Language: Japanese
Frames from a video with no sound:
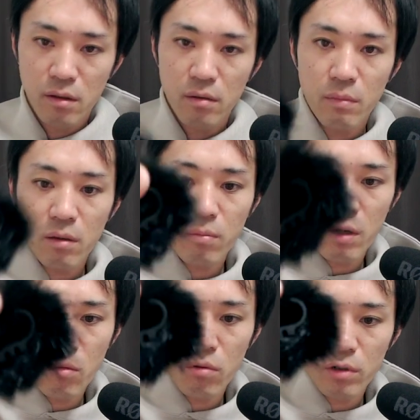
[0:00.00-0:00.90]
まあ、
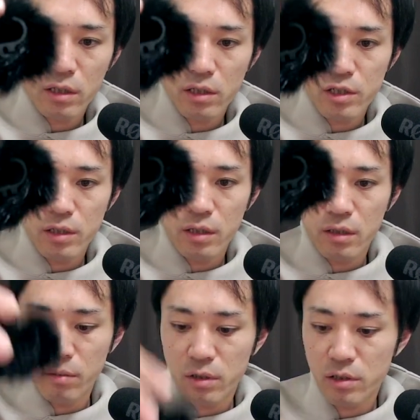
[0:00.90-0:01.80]
まあ、こういう形になっ
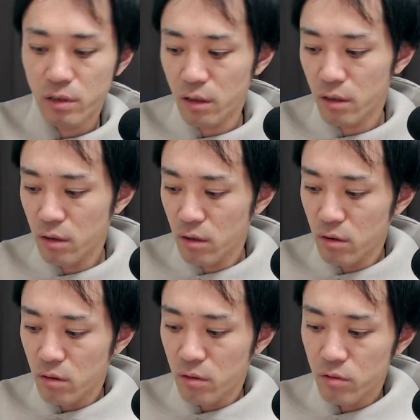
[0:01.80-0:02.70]
てまして、
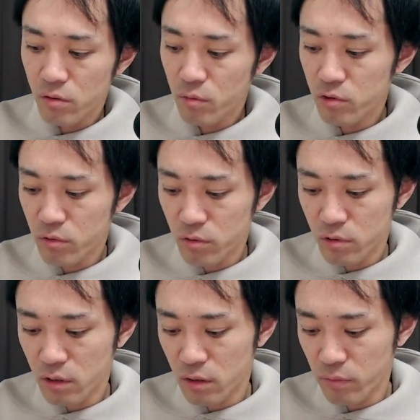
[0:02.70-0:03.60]
風貌ちょっと
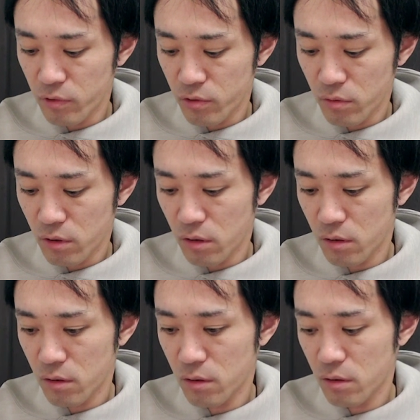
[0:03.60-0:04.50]
つけてみましょうか。
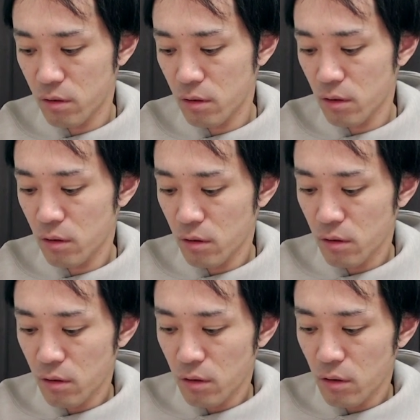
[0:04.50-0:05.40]

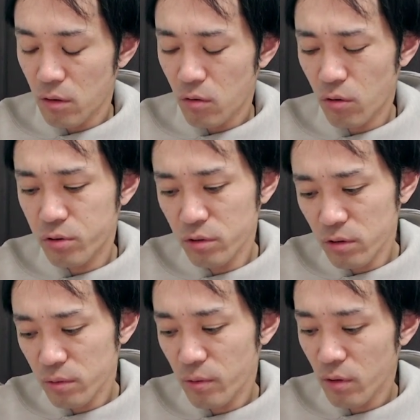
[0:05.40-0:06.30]
こう風
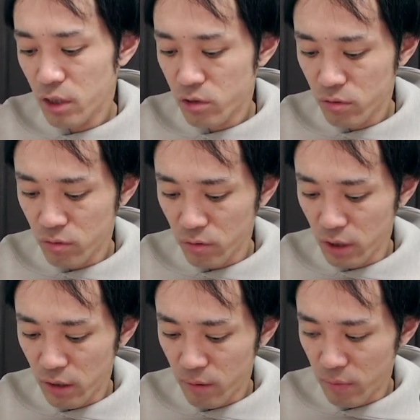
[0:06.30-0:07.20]
防がちょっと
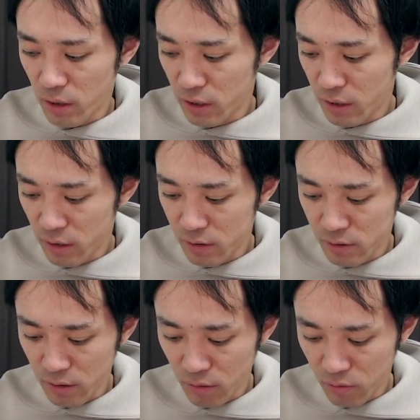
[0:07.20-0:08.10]
ね、まあ、いかん
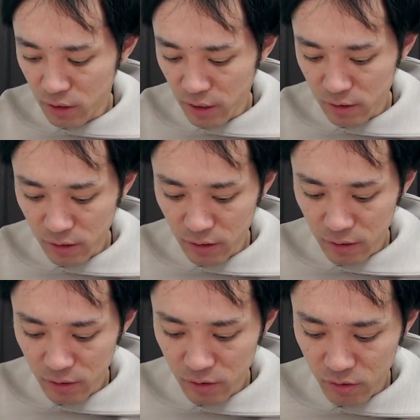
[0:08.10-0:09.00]
せんこうダサい
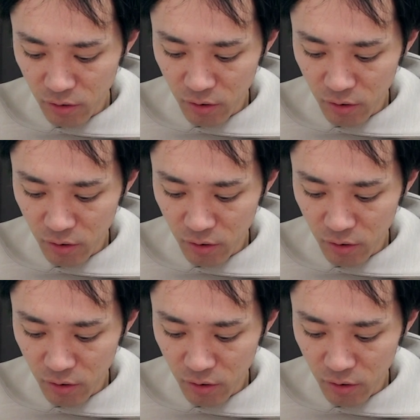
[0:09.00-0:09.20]
んですよ、